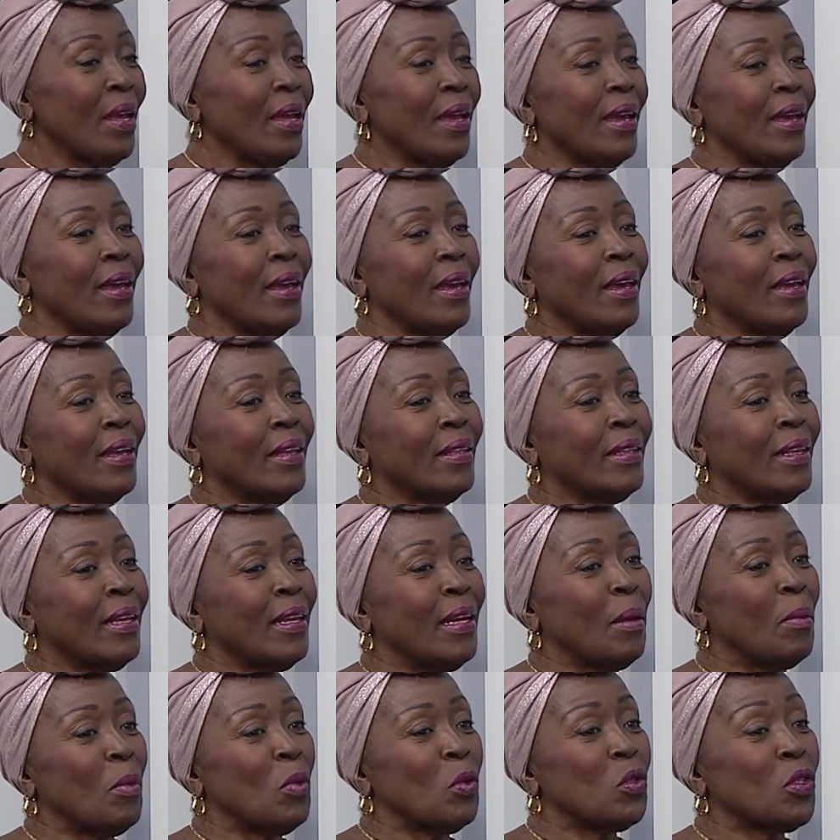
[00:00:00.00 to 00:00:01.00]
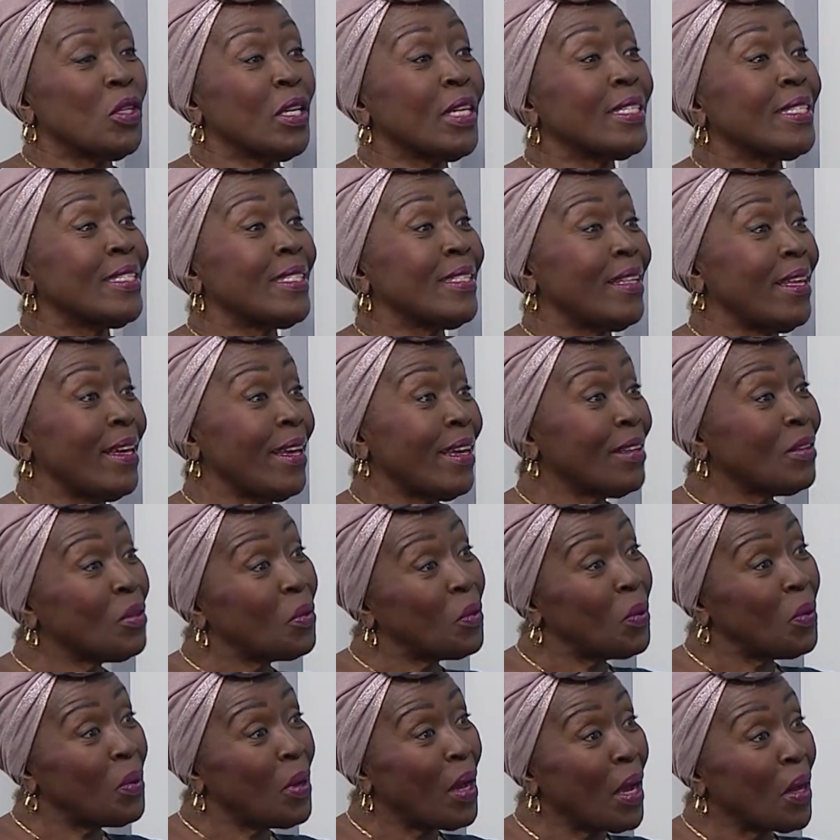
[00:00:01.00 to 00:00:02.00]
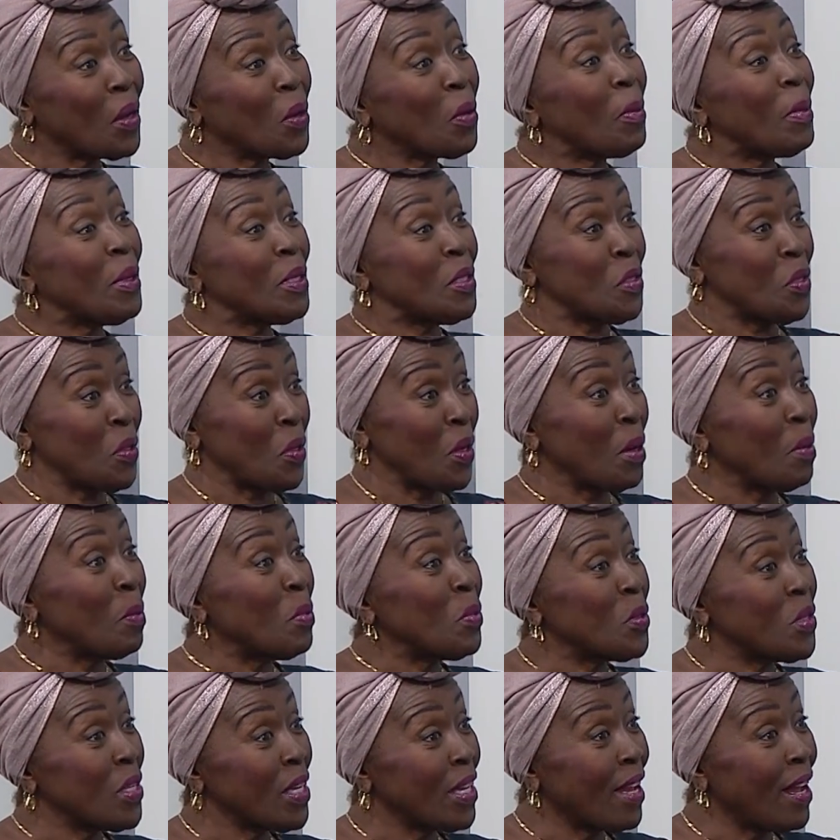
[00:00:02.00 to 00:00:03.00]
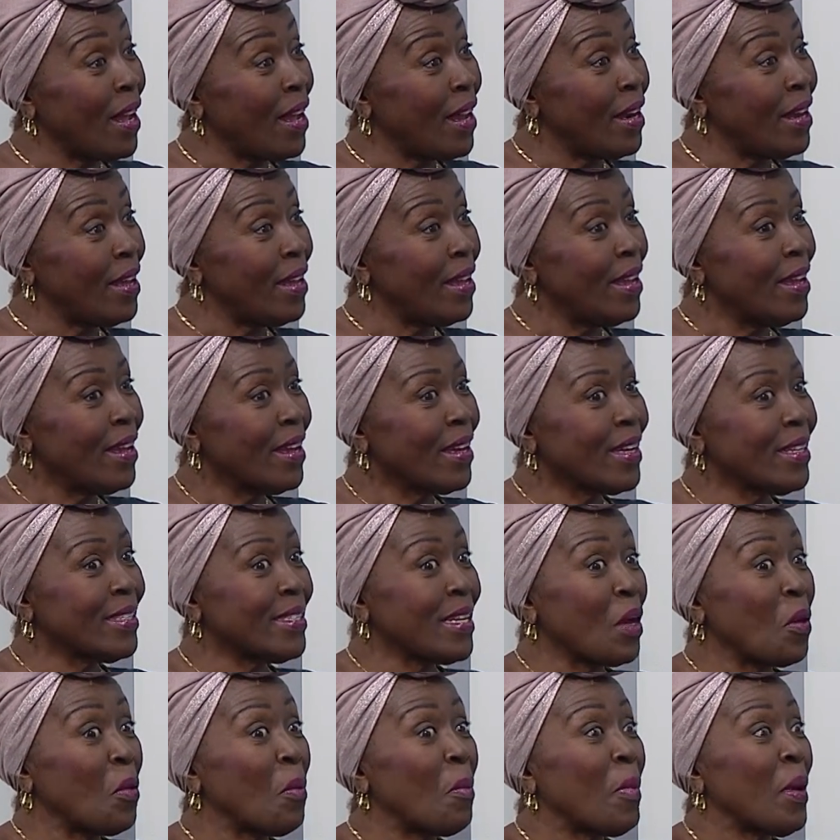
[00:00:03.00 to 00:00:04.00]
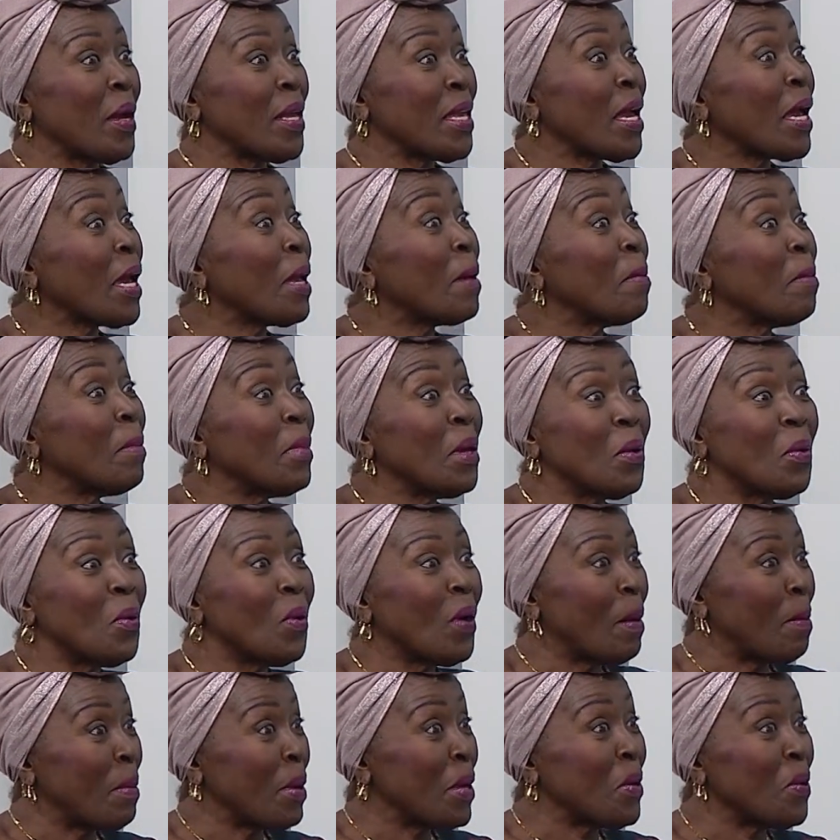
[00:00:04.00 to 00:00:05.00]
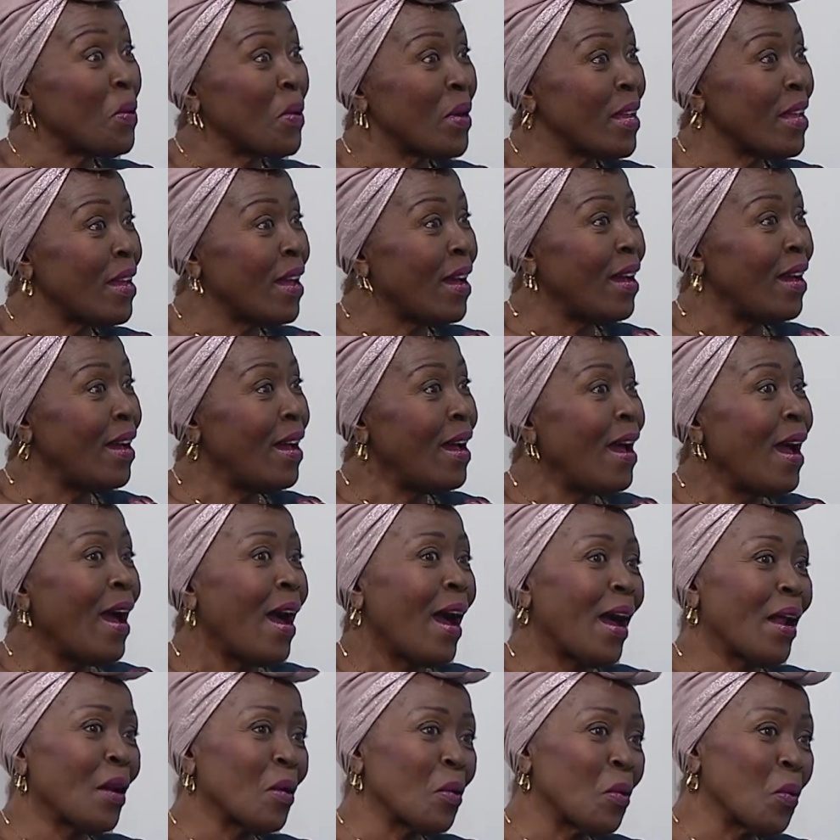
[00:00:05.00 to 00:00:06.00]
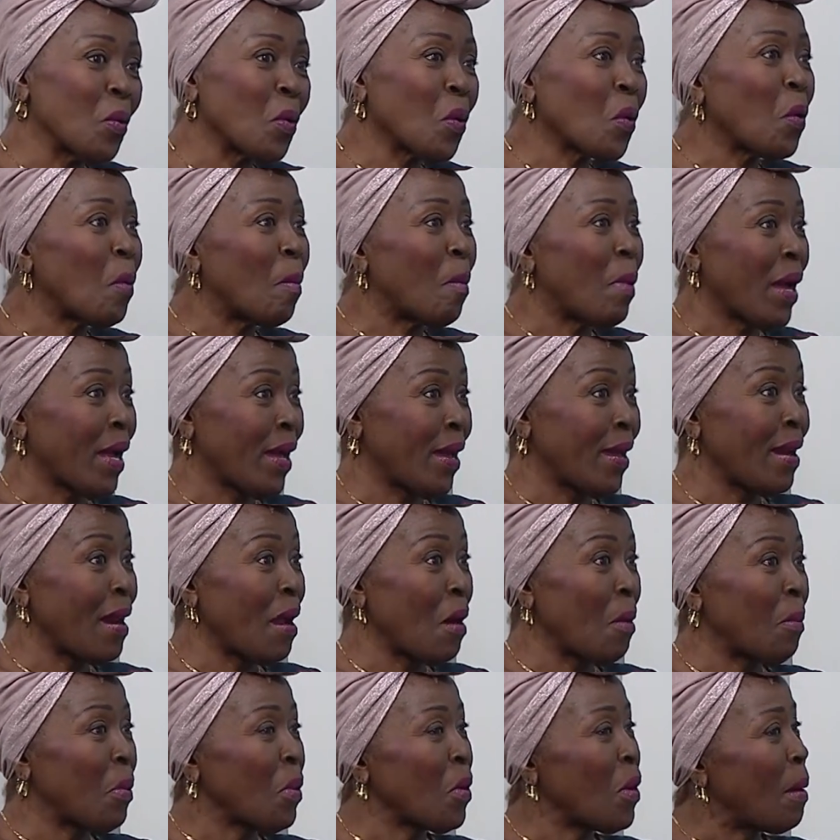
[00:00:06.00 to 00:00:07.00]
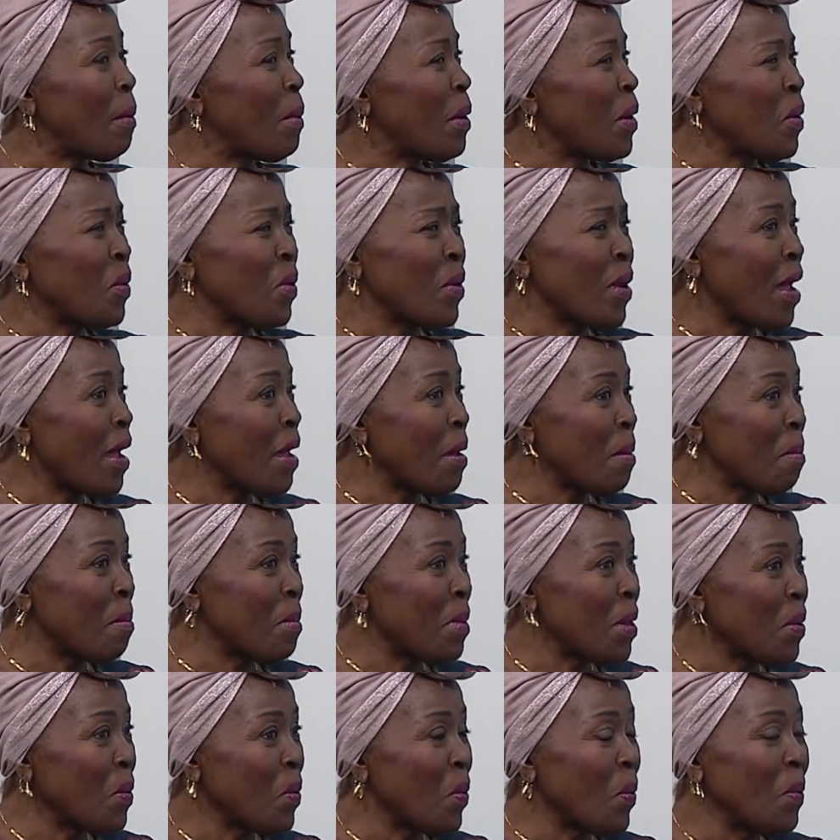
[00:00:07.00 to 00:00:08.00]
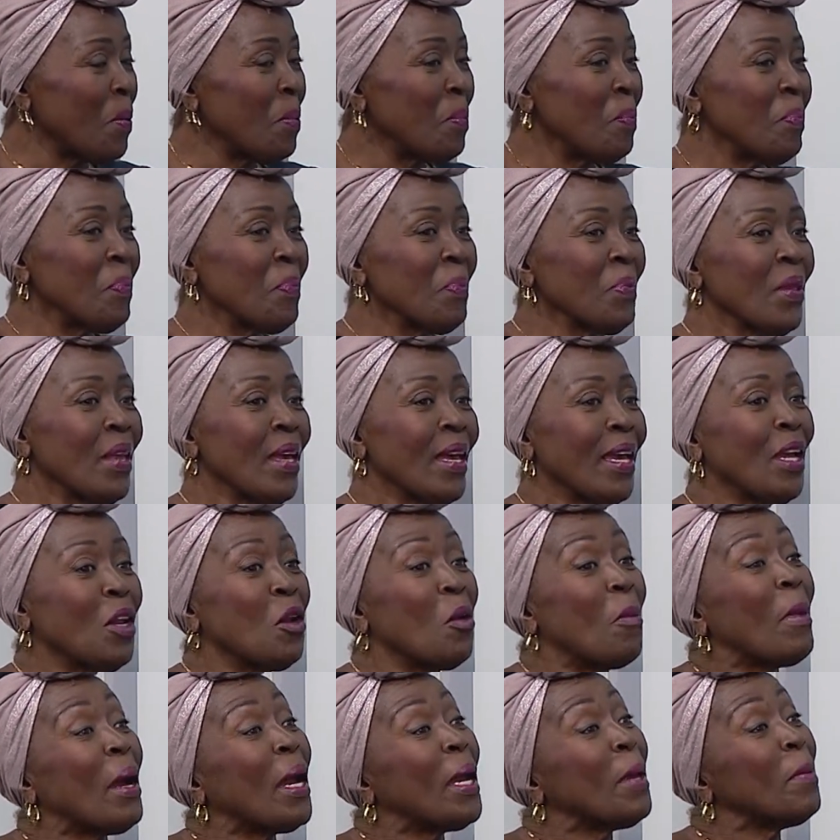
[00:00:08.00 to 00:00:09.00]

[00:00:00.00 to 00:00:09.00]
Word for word: eh, tenemos sextetos, agrupaciones musicales que se acompañan en vivo la mayoría, algunos con background, pero la mayoría es en vivo. Y lo más